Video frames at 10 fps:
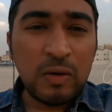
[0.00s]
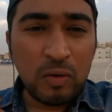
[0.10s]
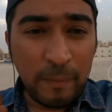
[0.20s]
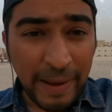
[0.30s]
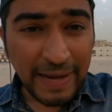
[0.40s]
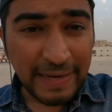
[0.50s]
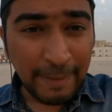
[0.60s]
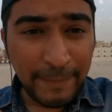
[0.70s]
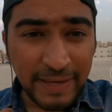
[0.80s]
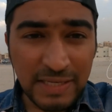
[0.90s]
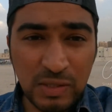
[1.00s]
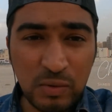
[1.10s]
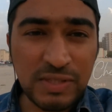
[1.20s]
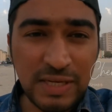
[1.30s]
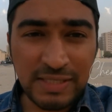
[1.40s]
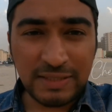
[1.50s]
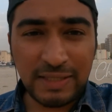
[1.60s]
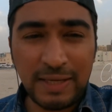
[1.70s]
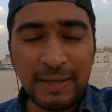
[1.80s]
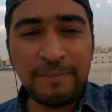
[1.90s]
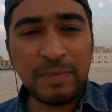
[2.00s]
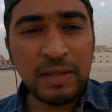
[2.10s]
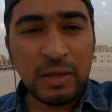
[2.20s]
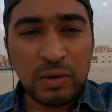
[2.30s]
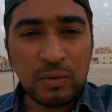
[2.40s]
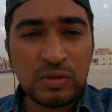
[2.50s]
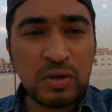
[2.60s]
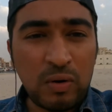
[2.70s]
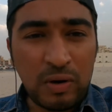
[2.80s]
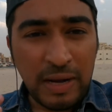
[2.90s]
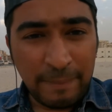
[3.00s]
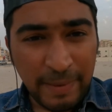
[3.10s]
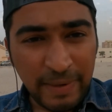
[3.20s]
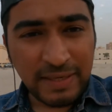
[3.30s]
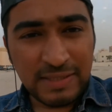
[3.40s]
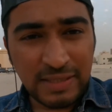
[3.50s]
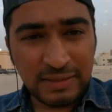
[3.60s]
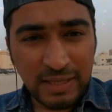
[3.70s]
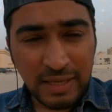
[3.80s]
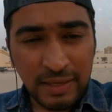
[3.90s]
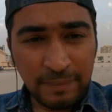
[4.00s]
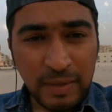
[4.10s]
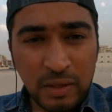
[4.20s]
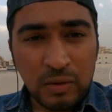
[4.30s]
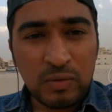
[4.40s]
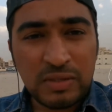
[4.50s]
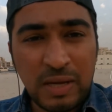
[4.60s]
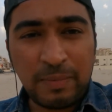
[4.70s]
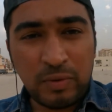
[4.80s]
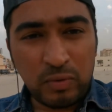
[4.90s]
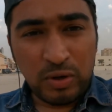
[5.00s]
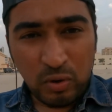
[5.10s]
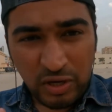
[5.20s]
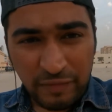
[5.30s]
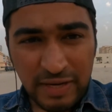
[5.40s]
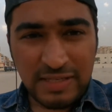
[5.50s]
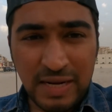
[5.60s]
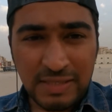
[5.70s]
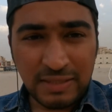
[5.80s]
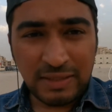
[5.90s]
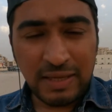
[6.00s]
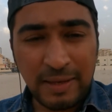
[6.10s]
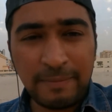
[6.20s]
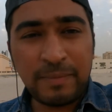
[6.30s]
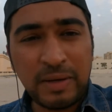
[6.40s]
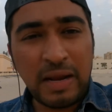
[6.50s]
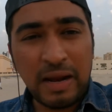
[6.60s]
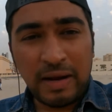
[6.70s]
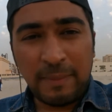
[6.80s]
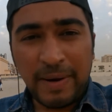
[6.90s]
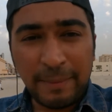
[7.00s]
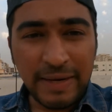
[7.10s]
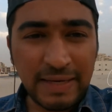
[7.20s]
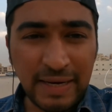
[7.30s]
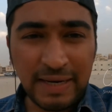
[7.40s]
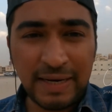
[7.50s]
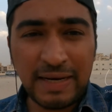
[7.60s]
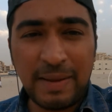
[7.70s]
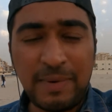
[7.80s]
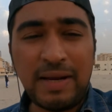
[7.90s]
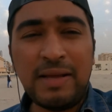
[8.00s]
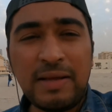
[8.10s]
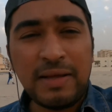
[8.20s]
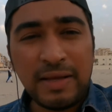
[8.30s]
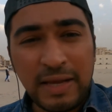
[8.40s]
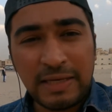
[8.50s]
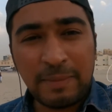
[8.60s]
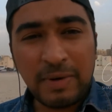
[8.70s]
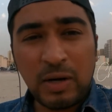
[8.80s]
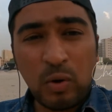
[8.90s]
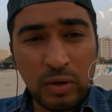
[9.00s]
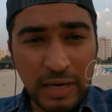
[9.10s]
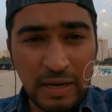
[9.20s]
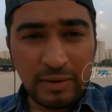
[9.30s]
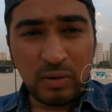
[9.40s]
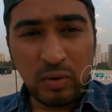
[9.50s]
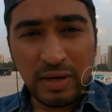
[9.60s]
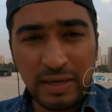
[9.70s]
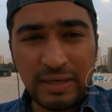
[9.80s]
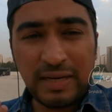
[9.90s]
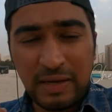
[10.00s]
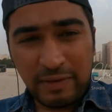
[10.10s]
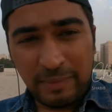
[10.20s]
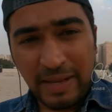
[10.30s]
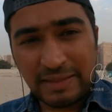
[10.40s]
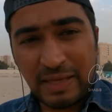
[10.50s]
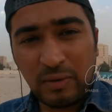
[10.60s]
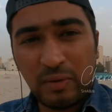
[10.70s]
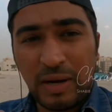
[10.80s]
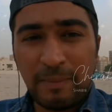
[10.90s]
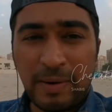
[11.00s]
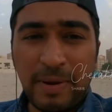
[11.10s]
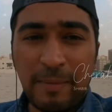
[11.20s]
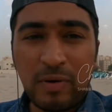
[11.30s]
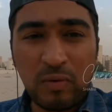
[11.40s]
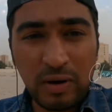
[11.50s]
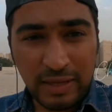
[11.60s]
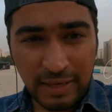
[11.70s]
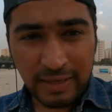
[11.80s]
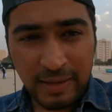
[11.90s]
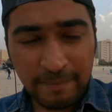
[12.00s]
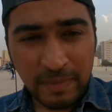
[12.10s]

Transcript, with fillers: वो बैंक का एप्लीकेशन यूज़ कर सकते हैं उसको ऑनलाइन पेमेंट कर सकते हैं उसका आपको कोई नोटिफिकेशन आ सकते हैं फिर अभी अपडेट करने का टाइम है ना एटीएम कार्ड वो डेली कोरियर डिलीवरी में आता है वो नंबर में आपको कॉल करेगा